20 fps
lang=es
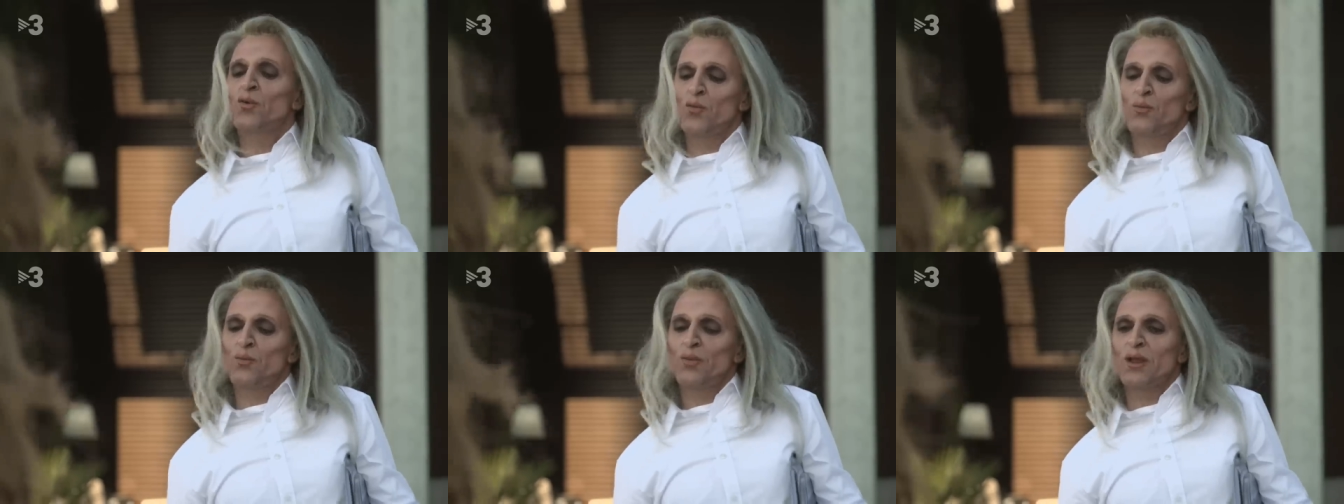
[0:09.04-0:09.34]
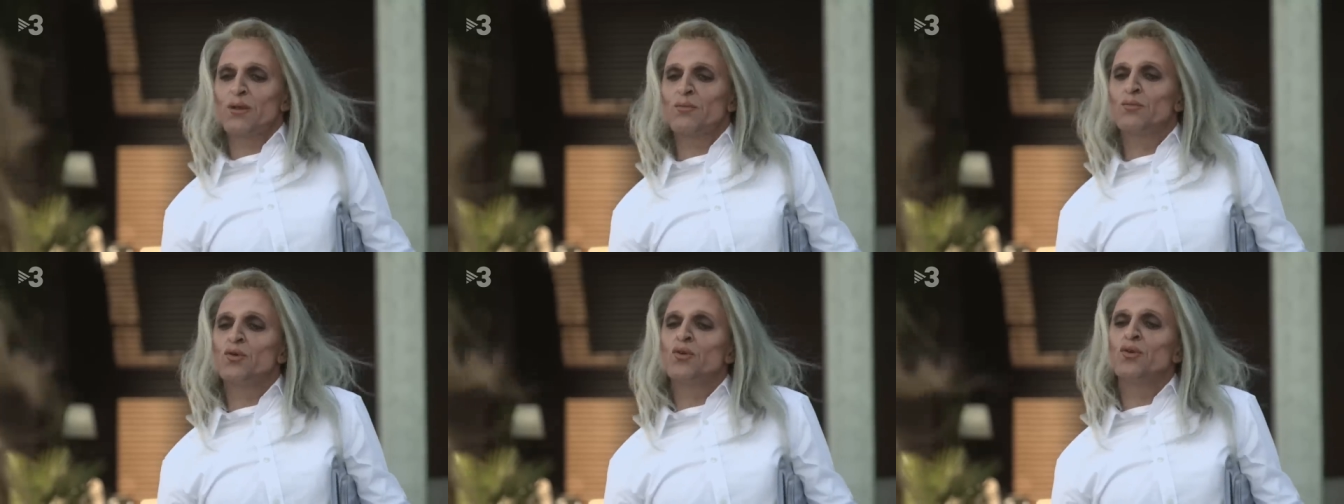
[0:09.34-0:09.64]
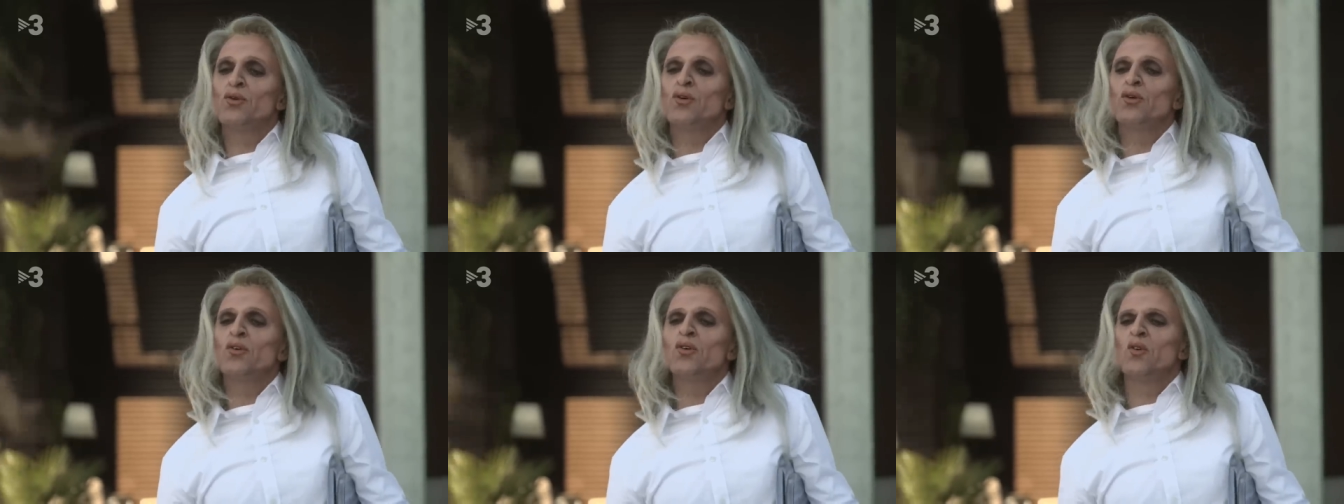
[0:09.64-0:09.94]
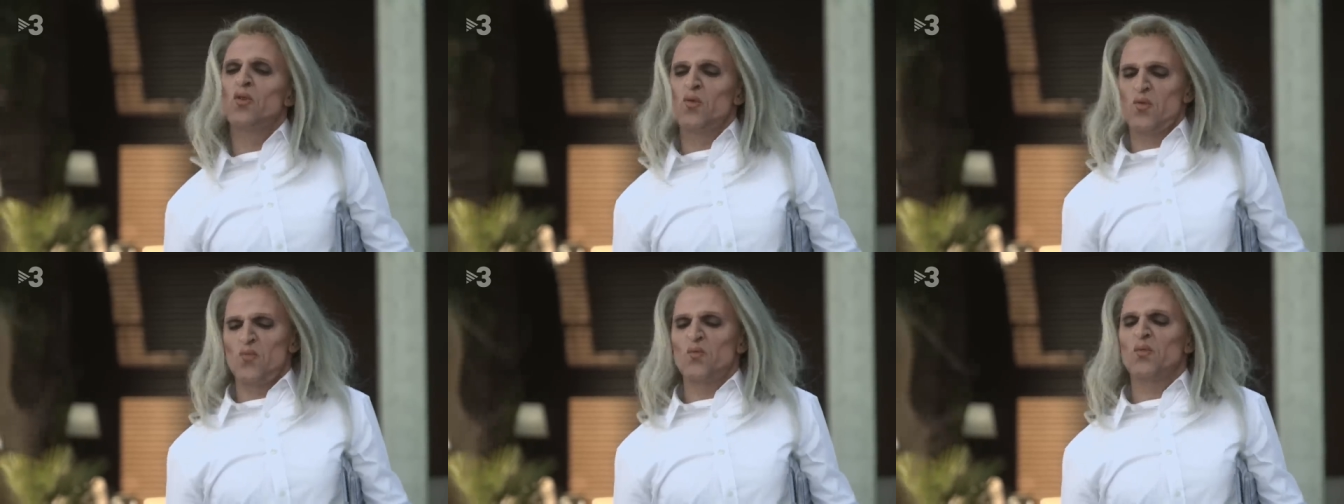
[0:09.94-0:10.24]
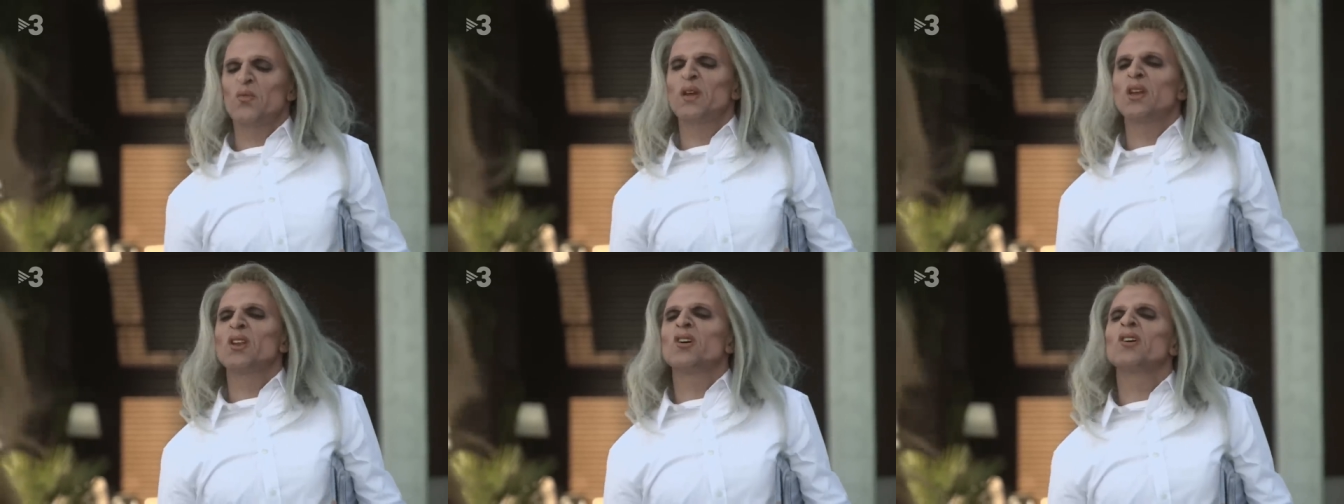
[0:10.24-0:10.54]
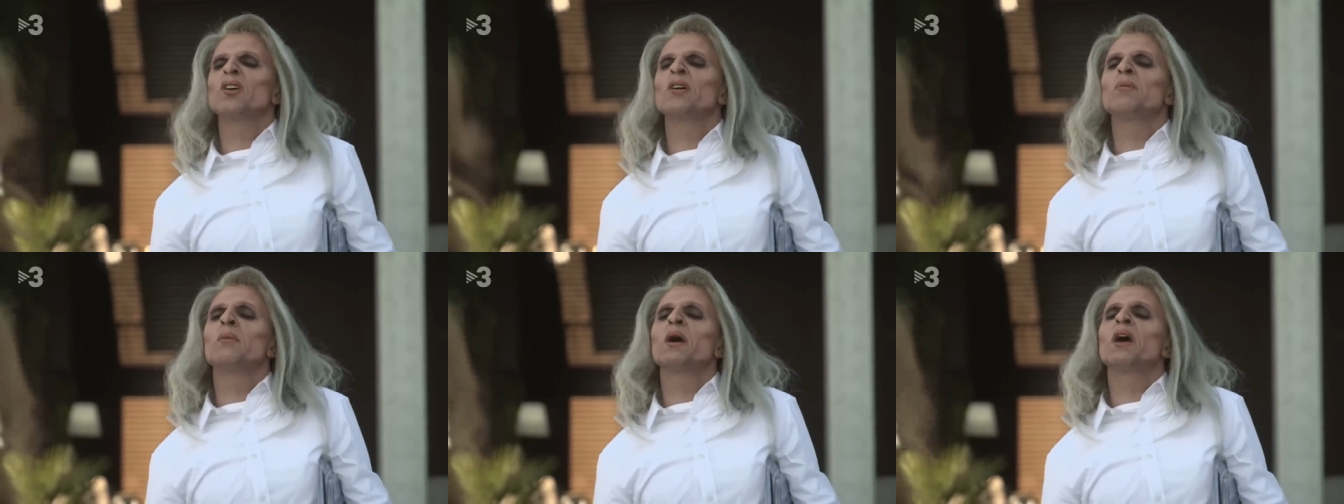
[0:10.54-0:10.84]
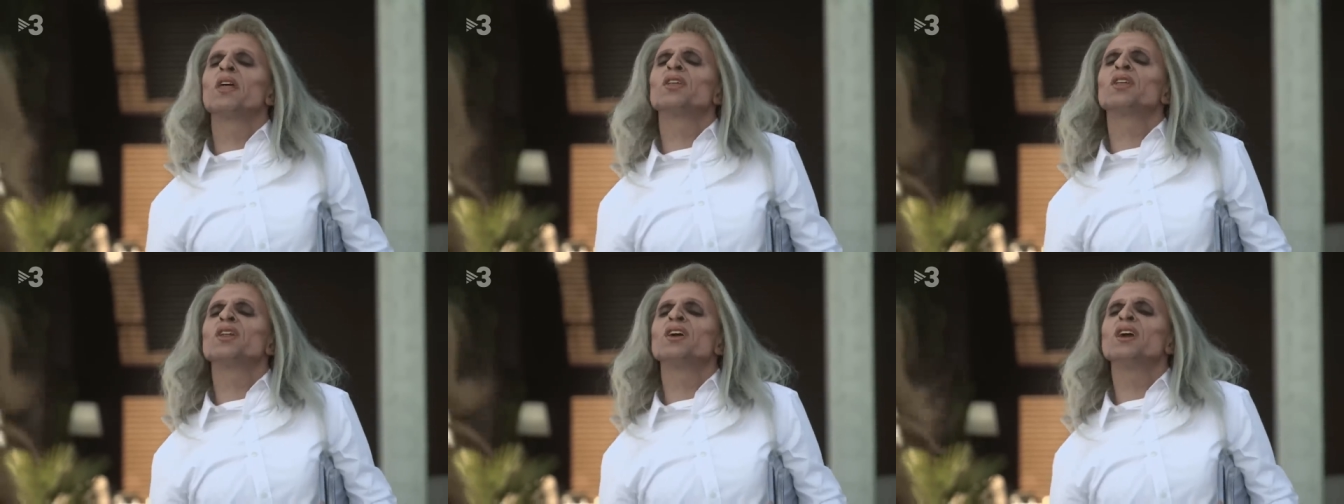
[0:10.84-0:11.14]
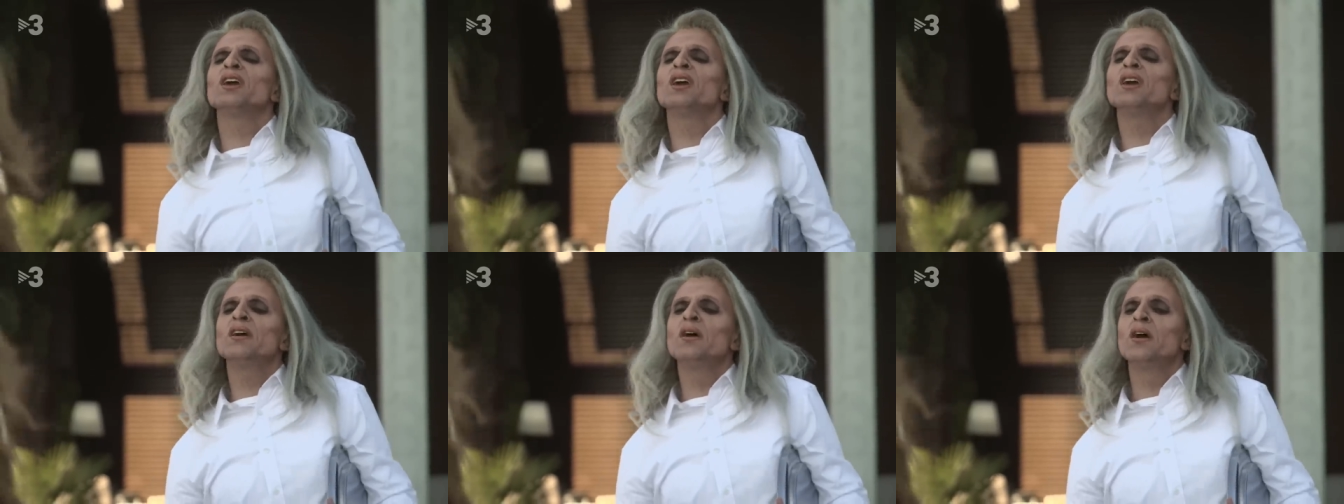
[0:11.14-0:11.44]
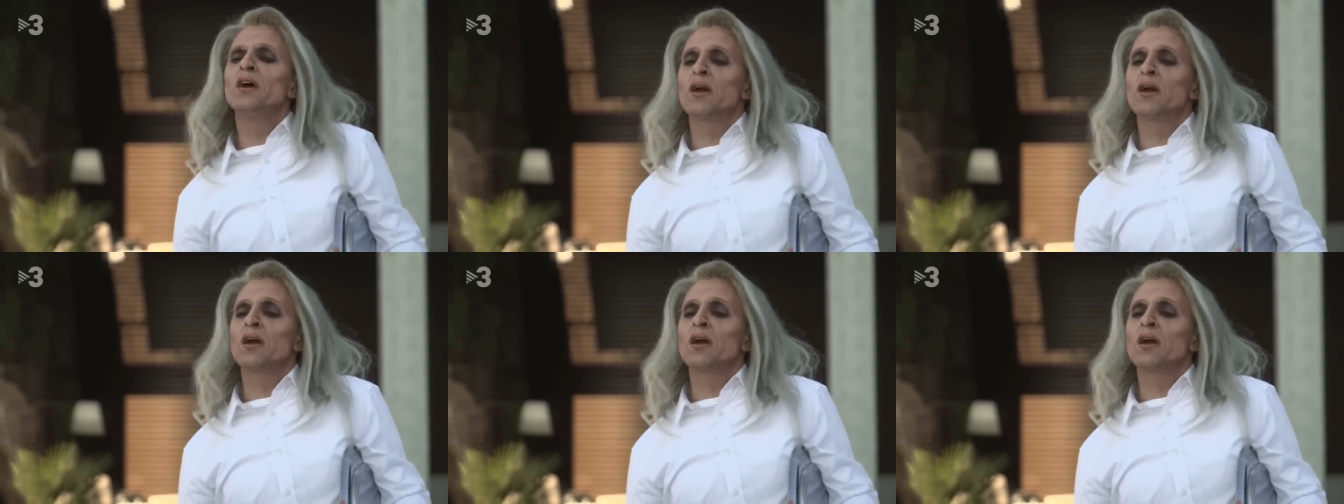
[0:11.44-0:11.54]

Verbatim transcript: un vermú, un vino de Madrid.